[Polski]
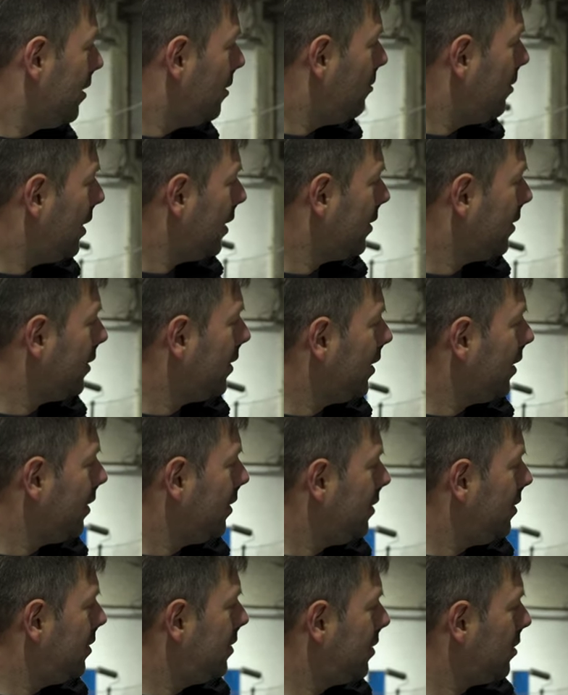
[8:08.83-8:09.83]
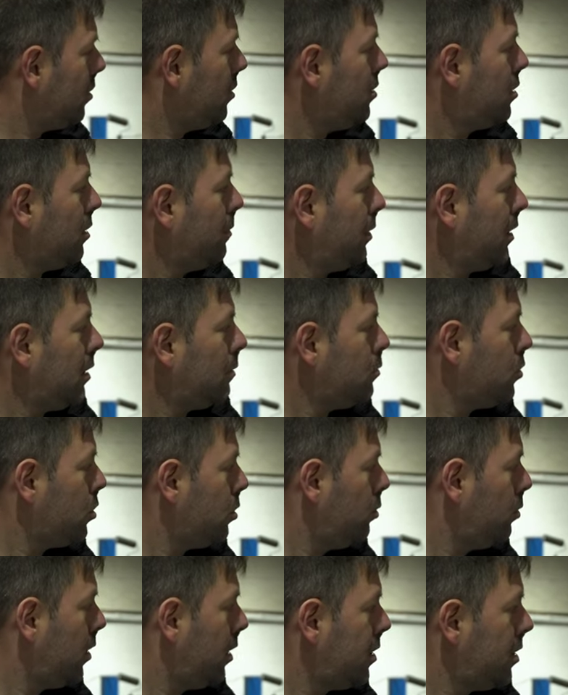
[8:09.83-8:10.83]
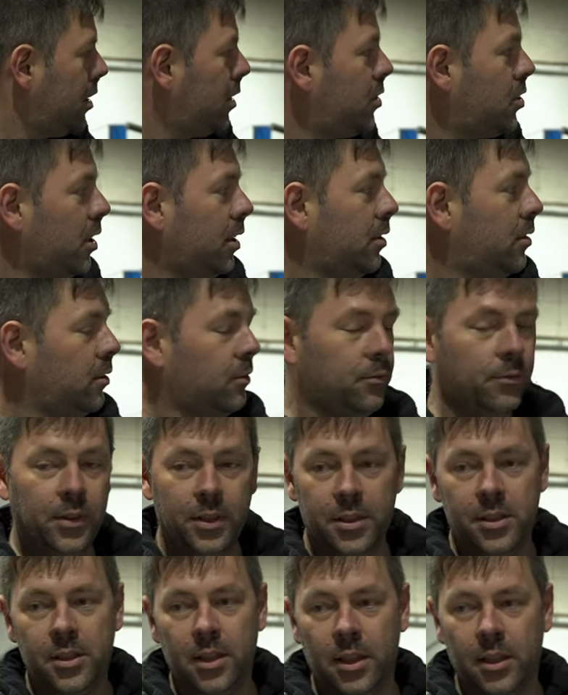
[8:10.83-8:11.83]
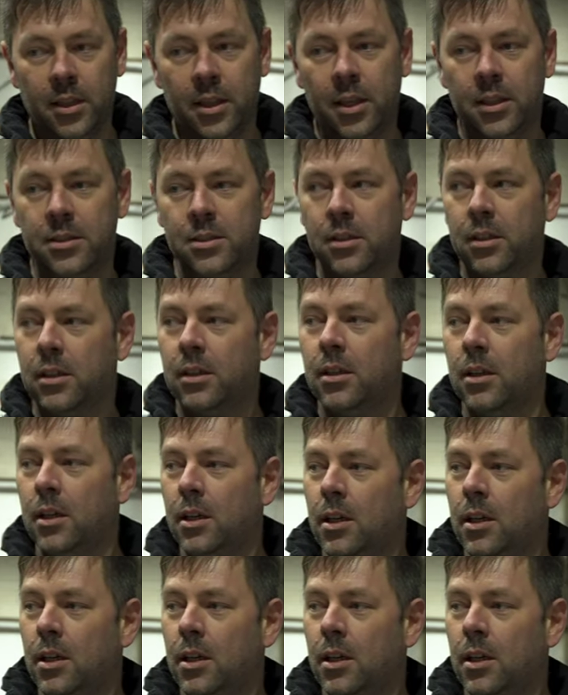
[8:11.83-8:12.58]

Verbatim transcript: ładnie i stoi sobie tam żółte Seicento w wersji angielskiej.